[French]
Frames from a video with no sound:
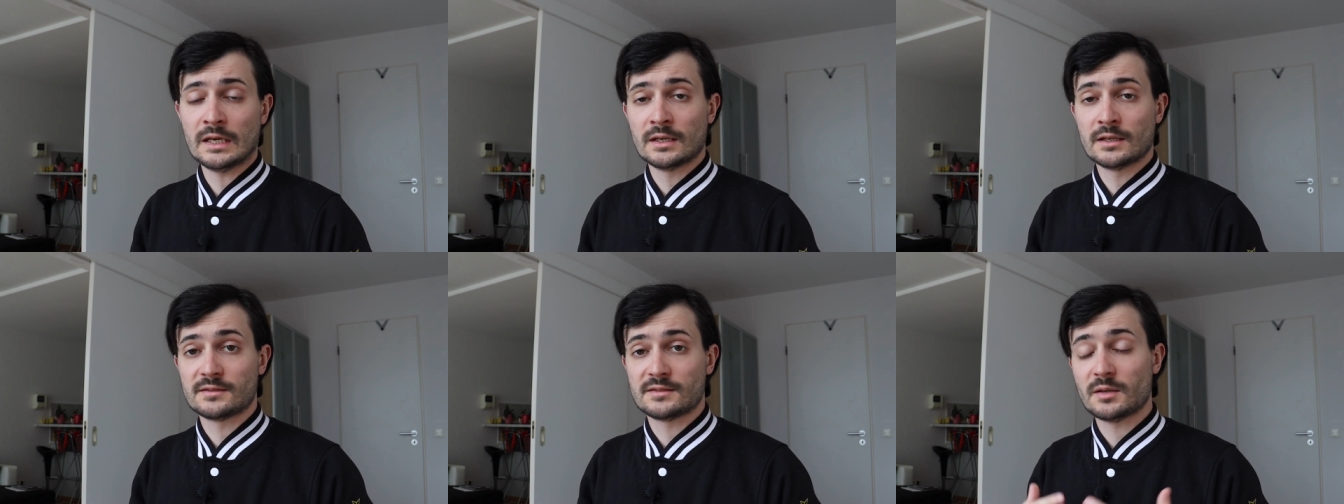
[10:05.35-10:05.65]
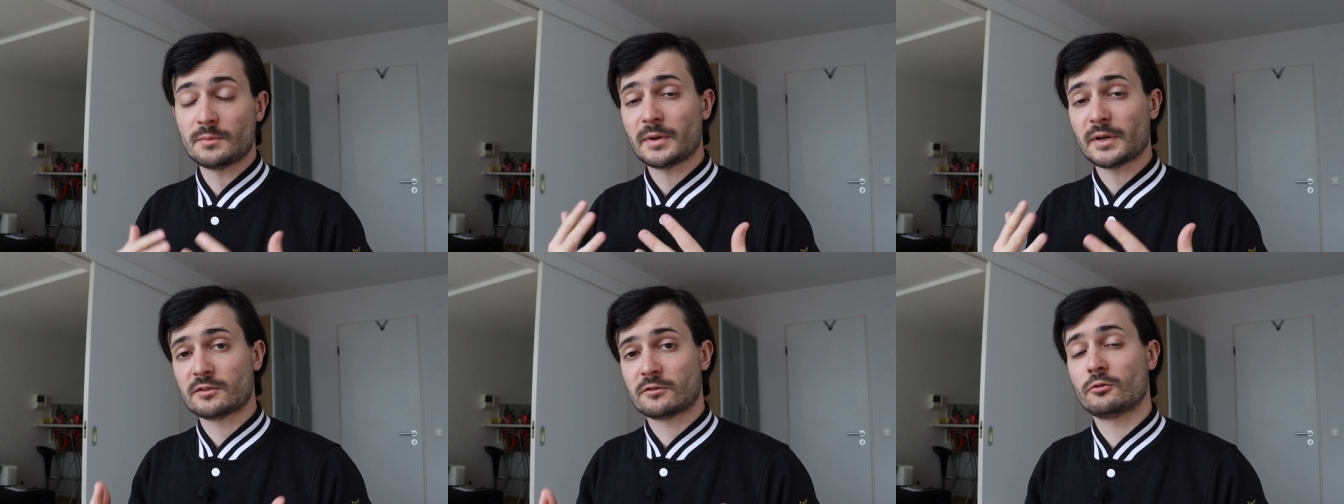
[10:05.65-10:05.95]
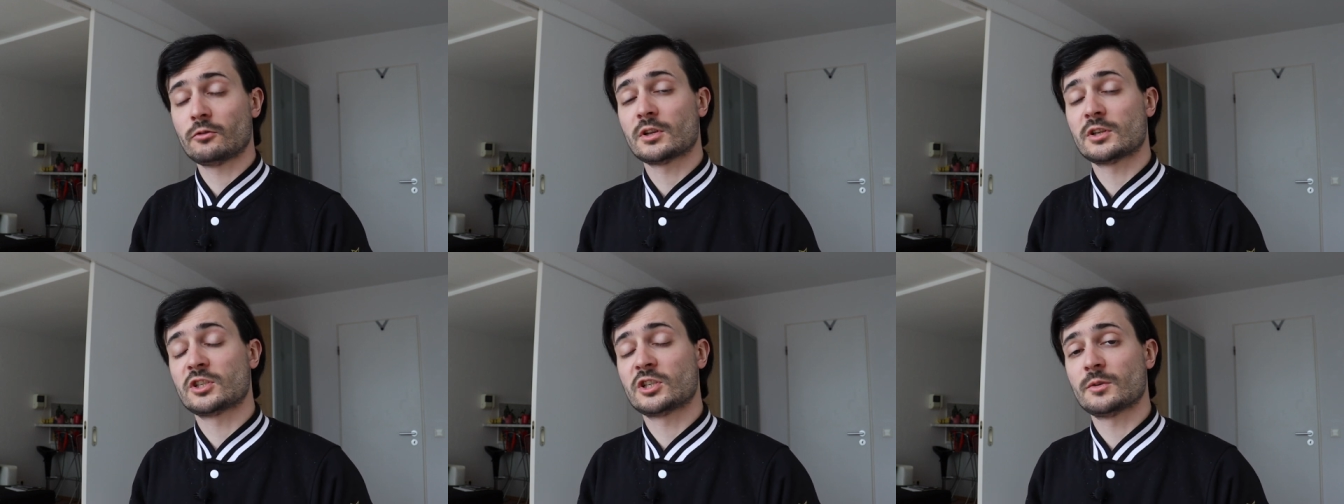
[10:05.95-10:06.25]
c'est parce
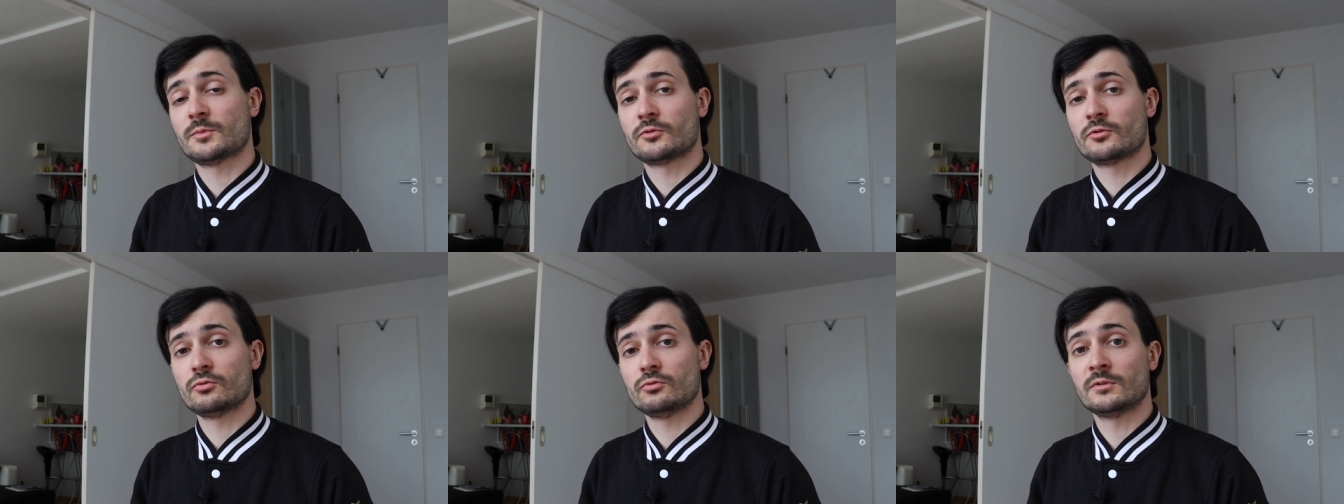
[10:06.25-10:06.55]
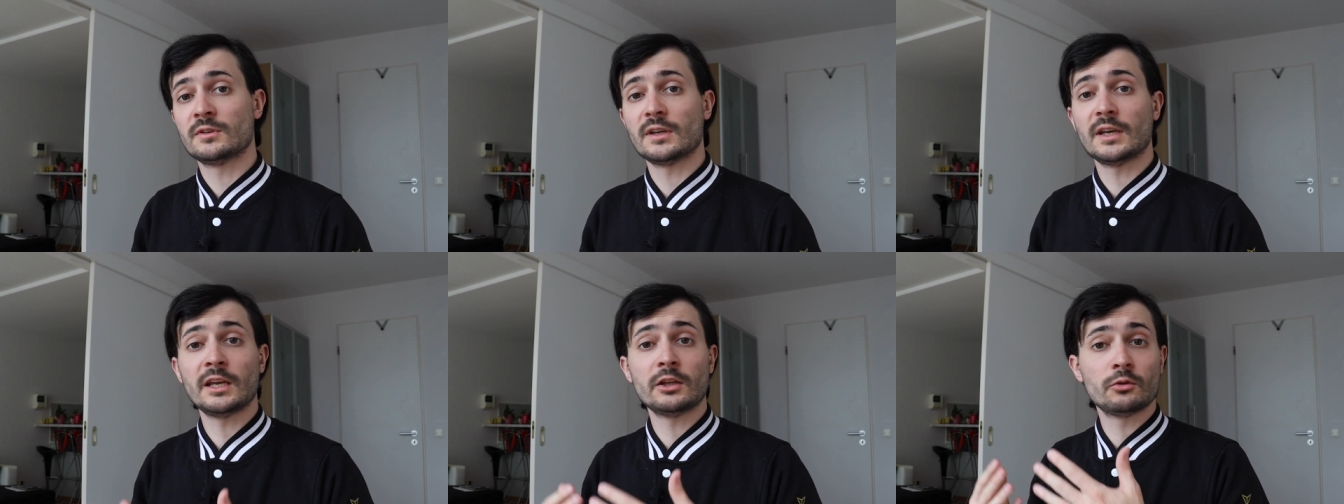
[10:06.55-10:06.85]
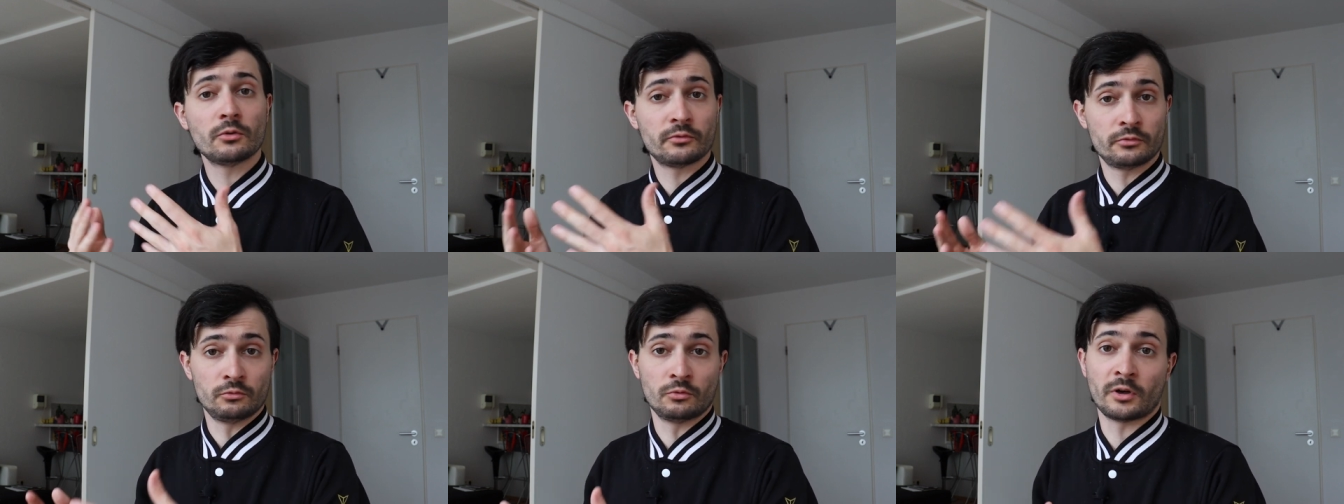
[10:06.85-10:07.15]
que Hatshepsut est
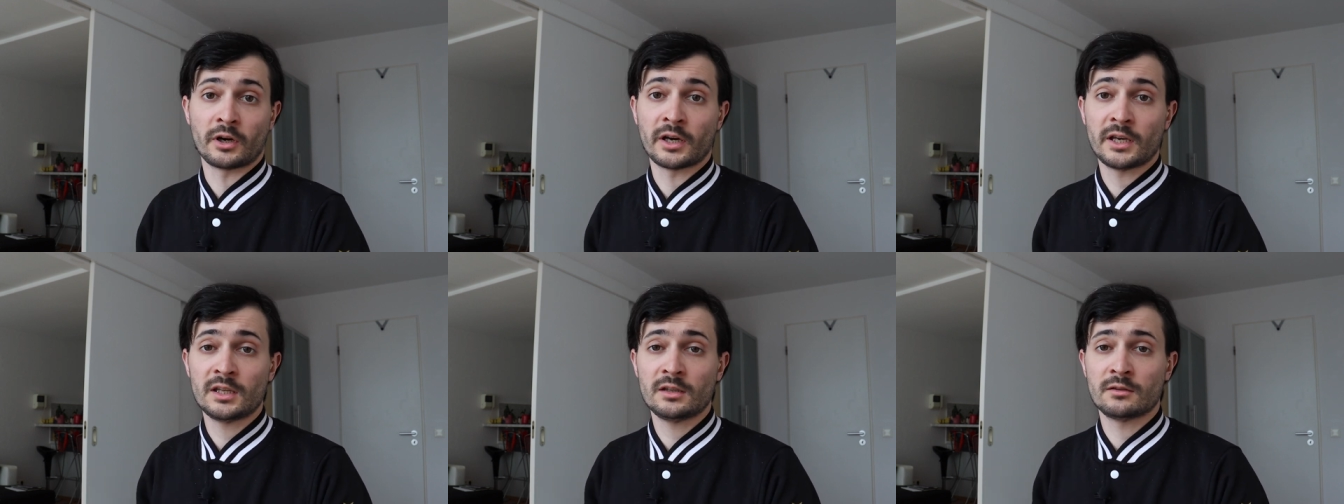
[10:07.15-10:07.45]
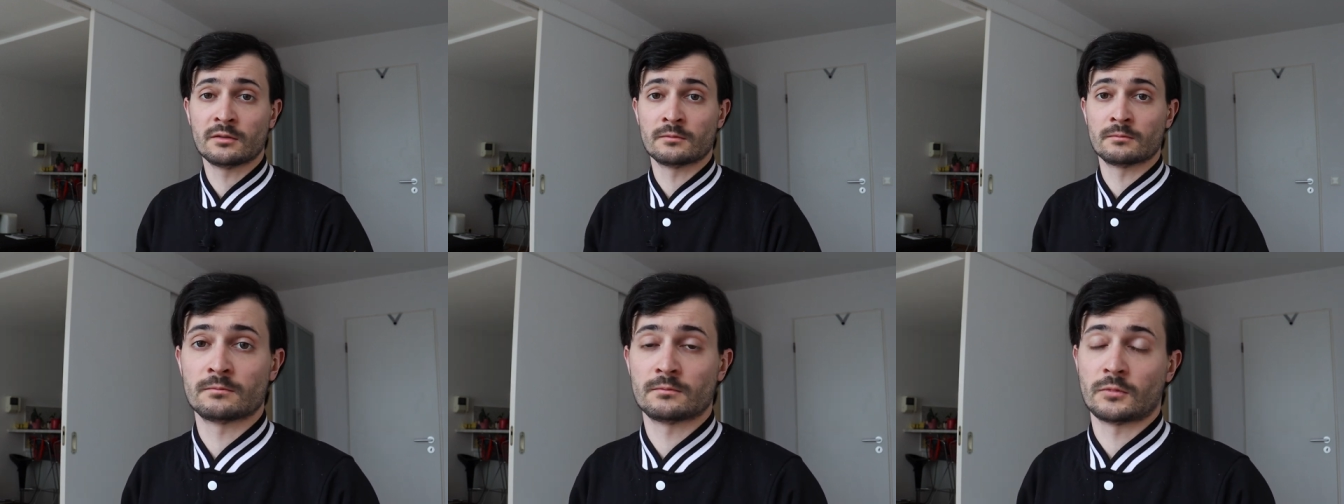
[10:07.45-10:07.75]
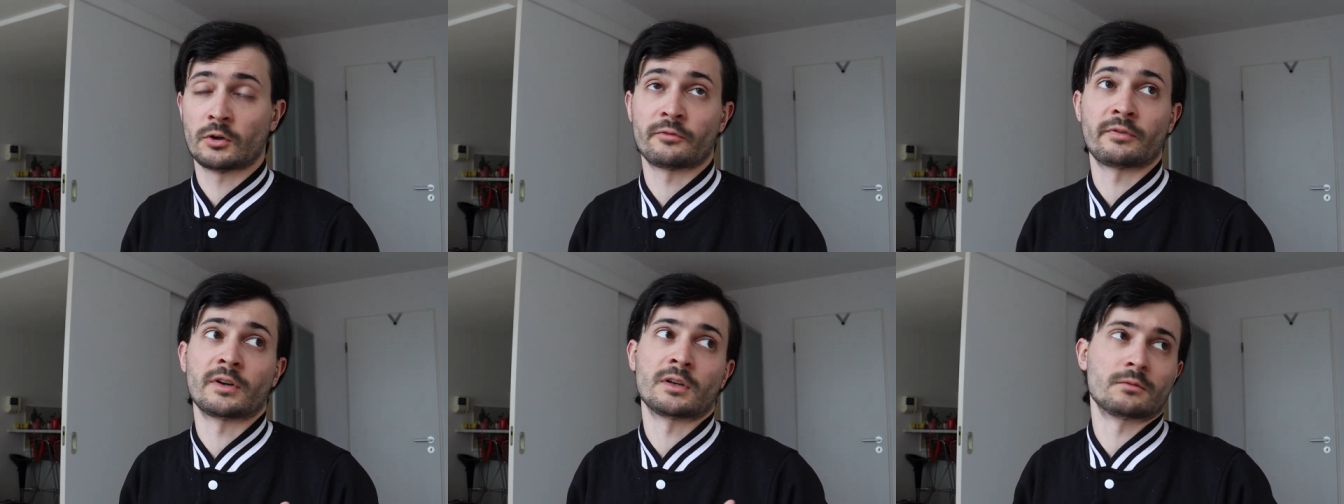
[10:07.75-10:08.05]
devenue reine,
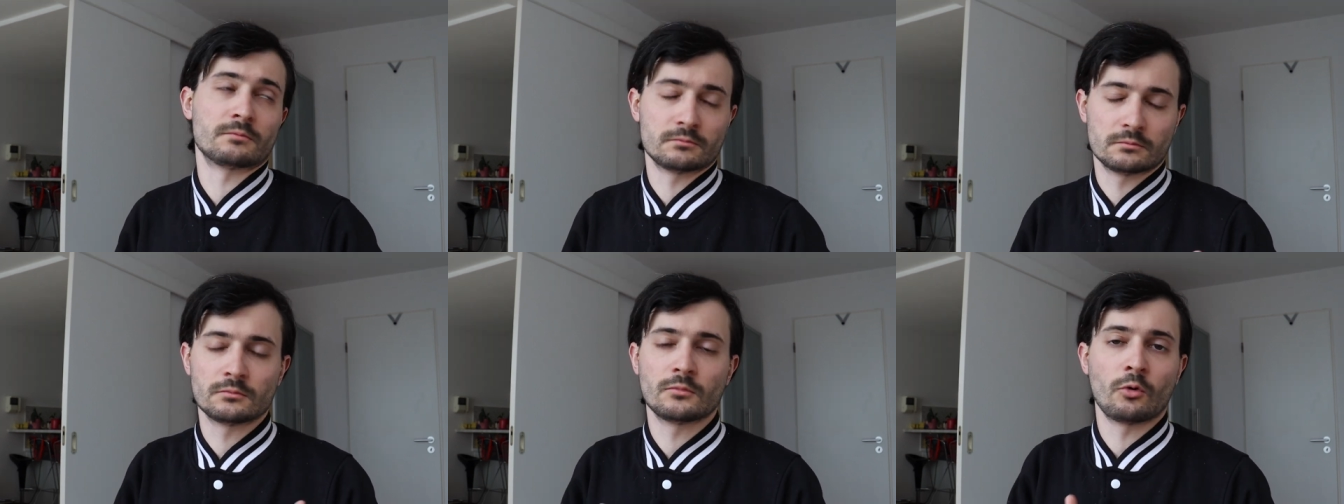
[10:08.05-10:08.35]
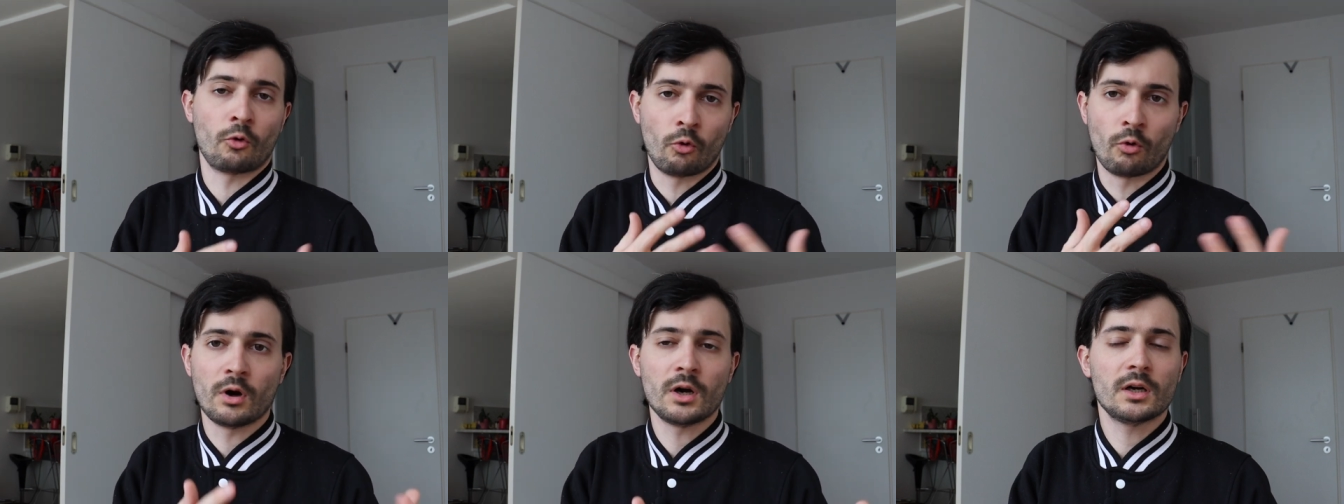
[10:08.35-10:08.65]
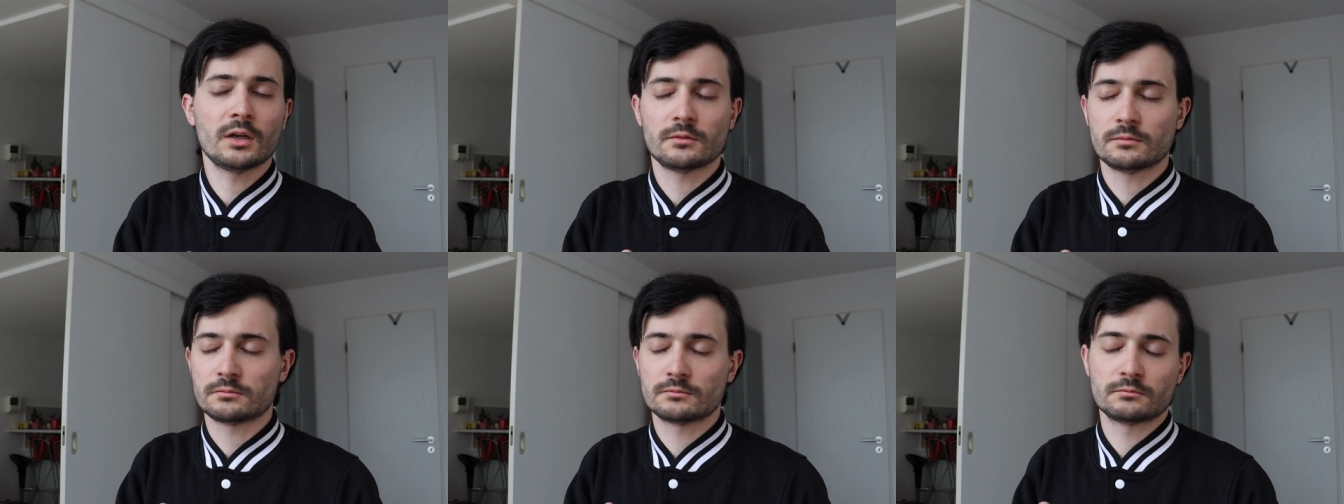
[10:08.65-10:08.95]
enfin
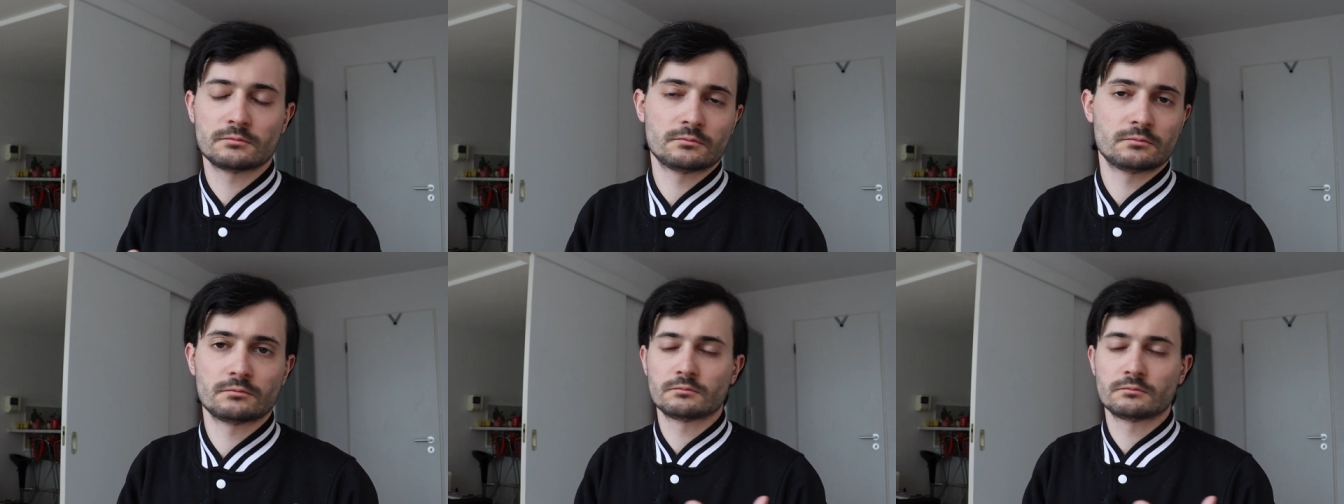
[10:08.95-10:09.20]
roi,